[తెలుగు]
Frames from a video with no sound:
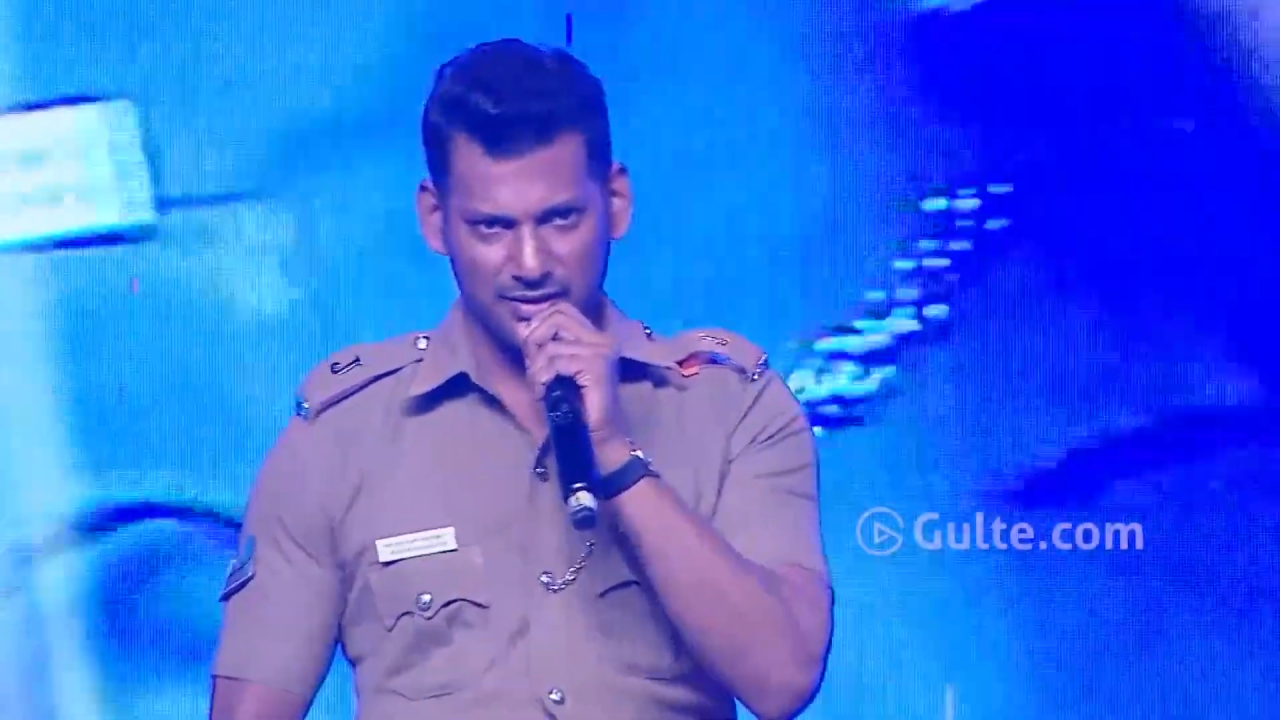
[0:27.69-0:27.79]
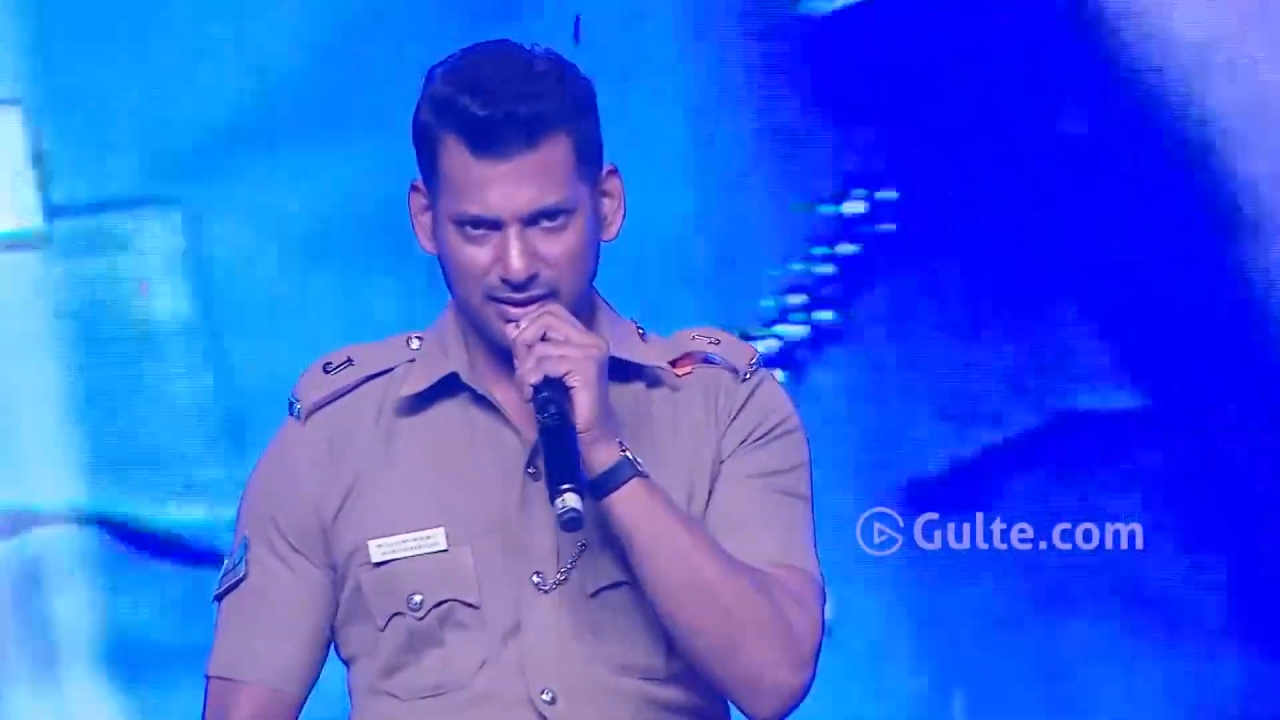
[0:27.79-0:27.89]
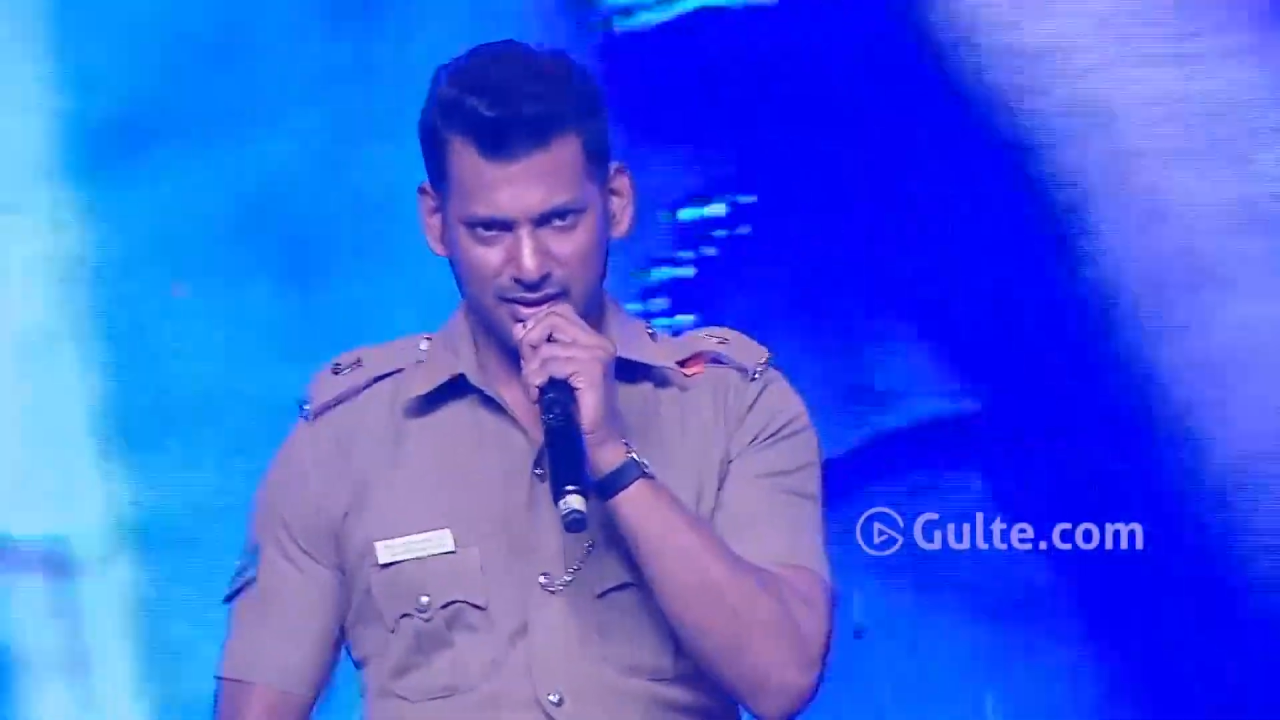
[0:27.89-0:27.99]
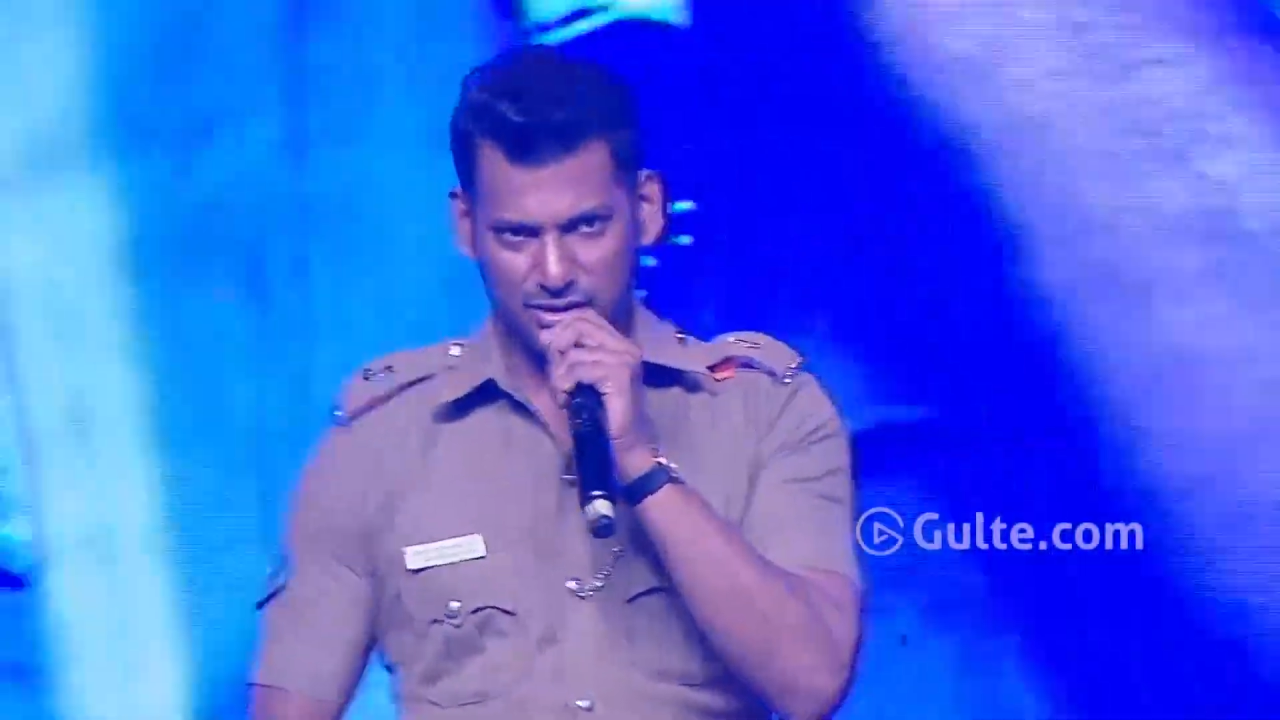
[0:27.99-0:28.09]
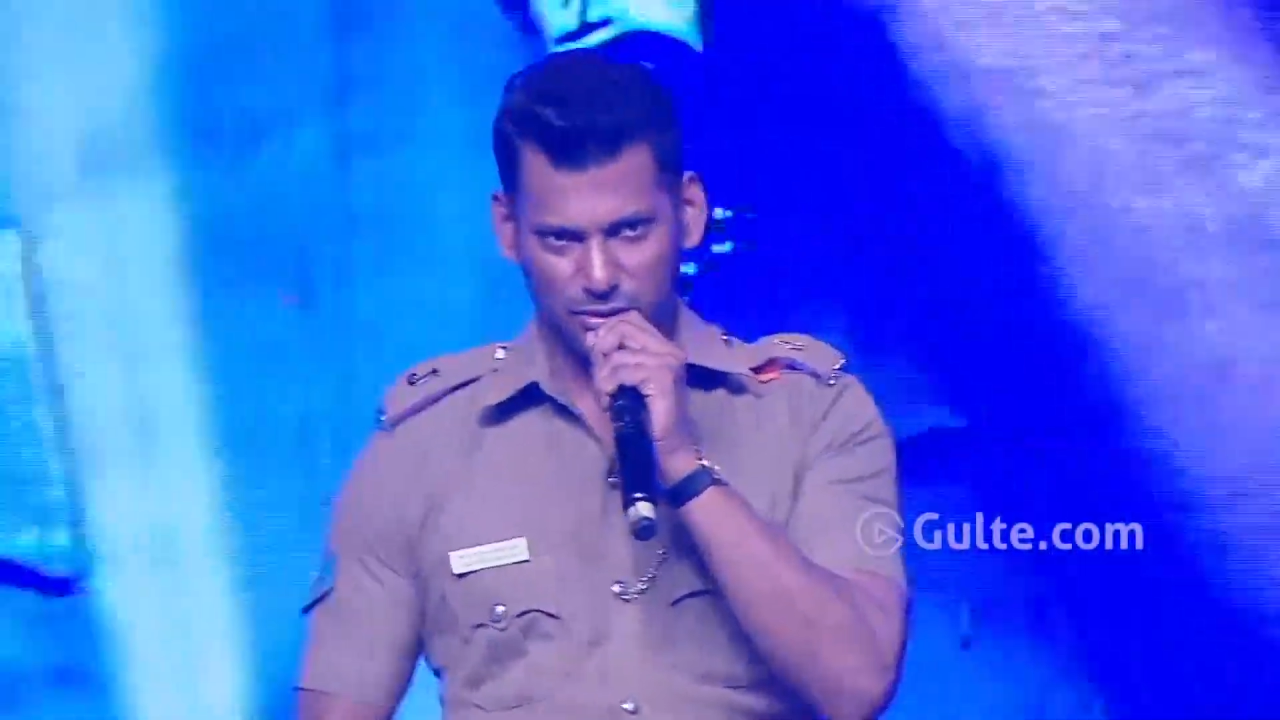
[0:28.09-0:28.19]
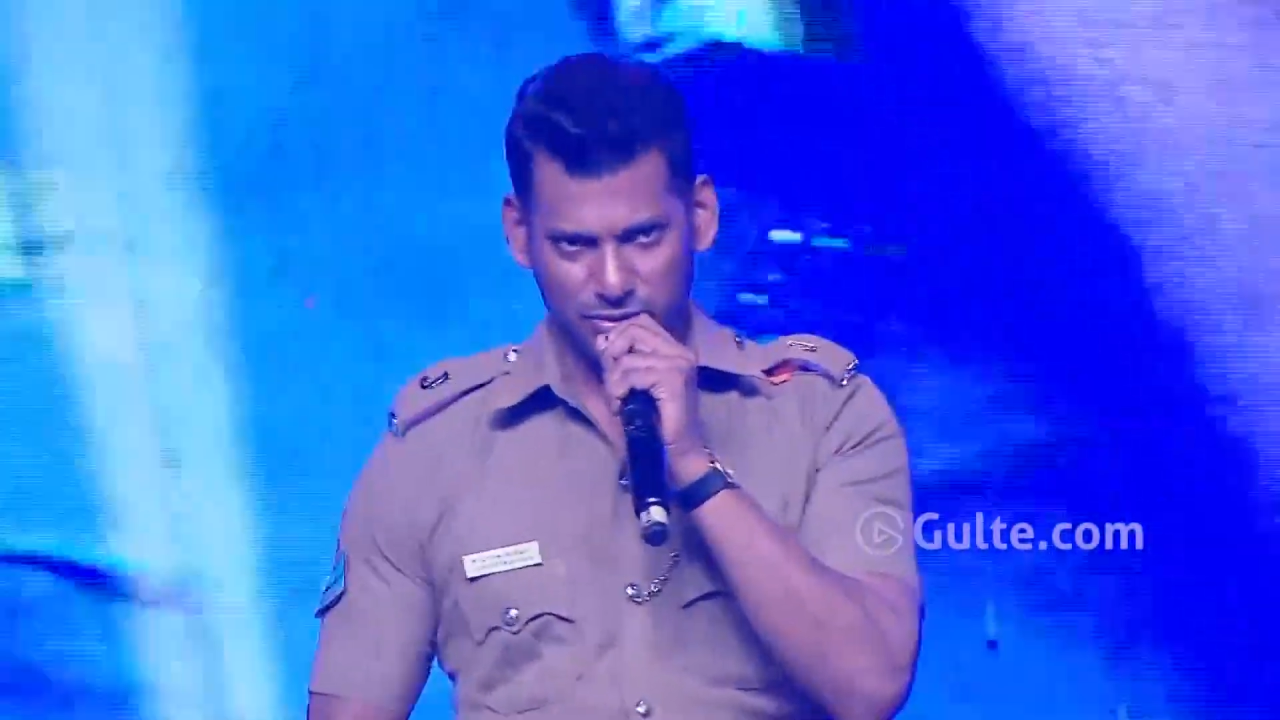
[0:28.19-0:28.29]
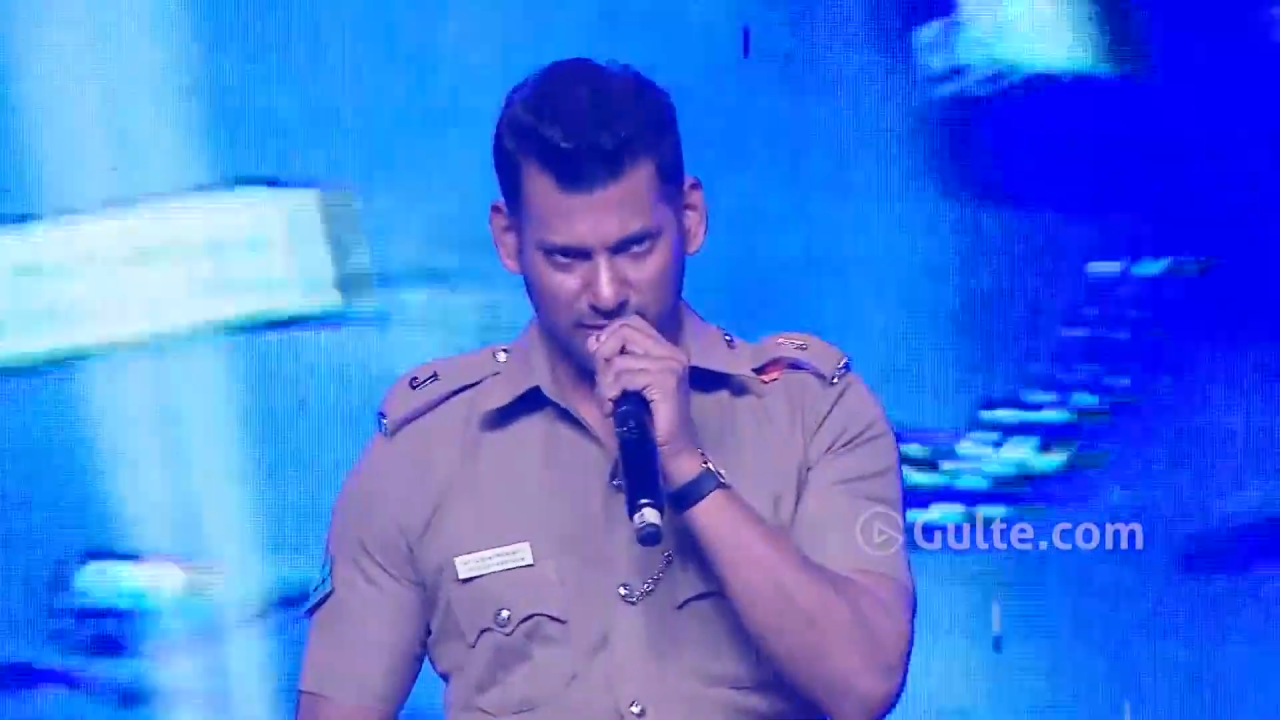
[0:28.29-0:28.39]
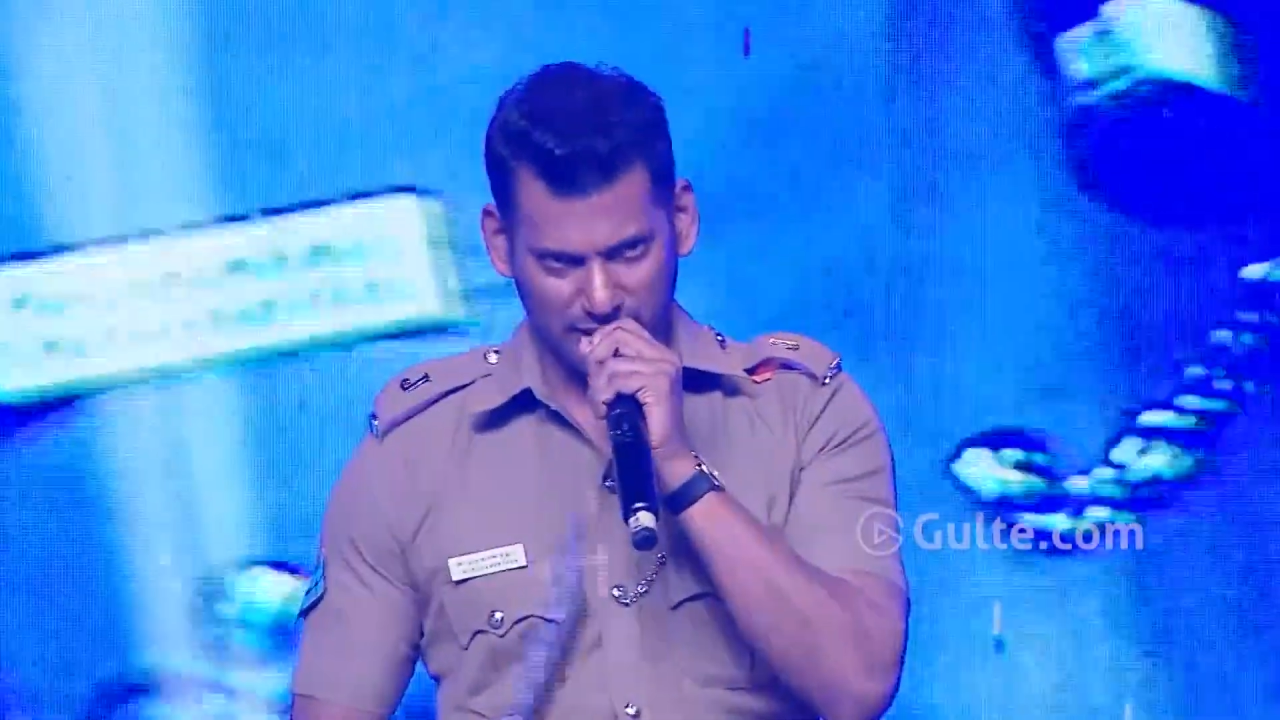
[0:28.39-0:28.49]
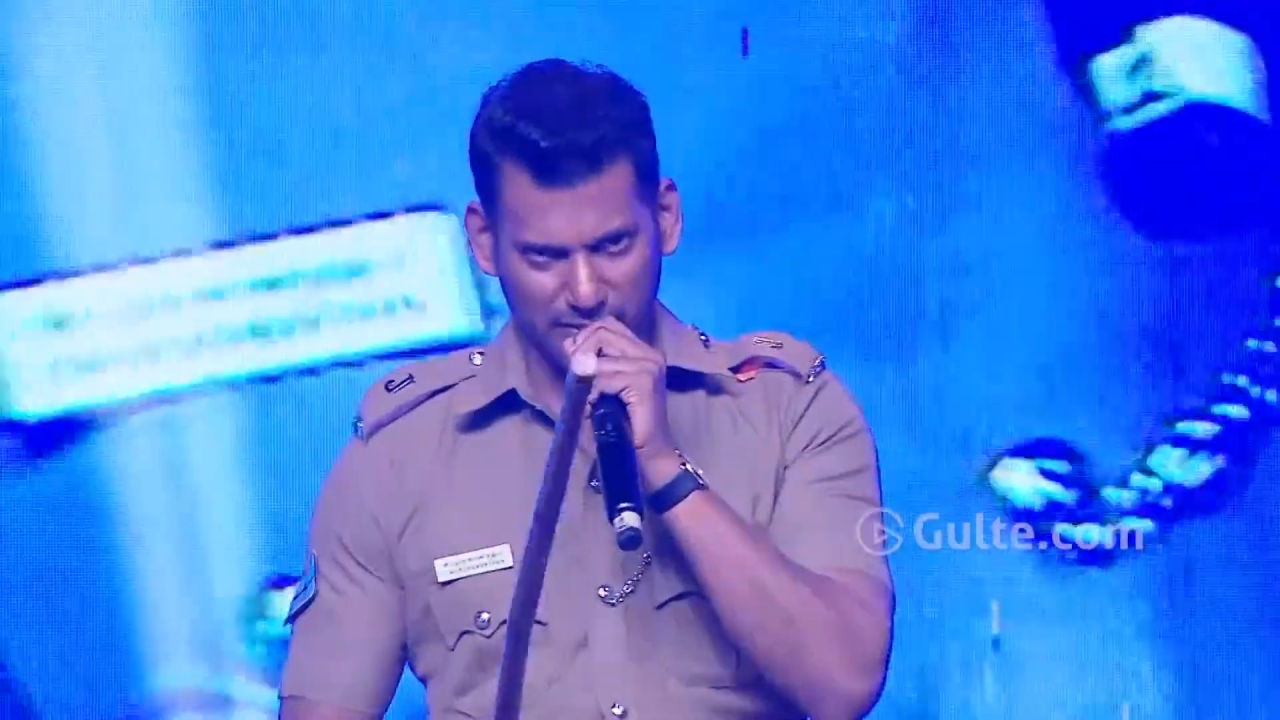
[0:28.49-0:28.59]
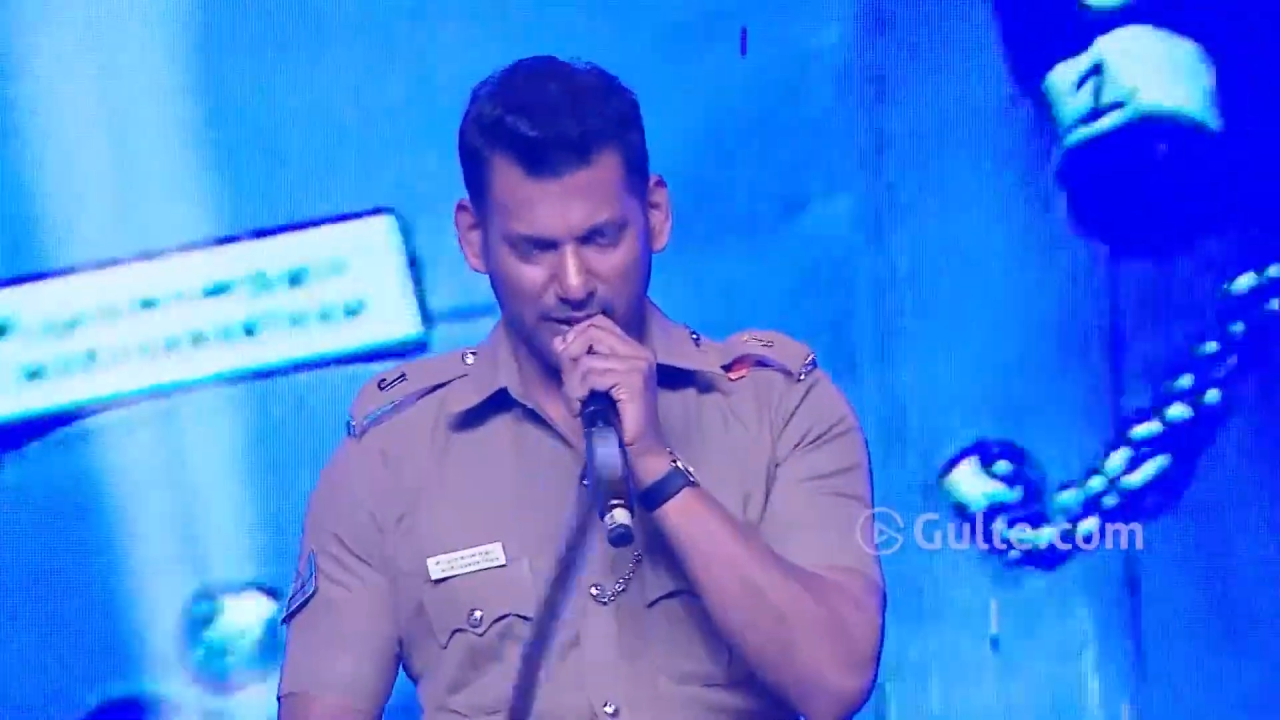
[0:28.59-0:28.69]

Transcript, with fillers: తిరిగి చూడను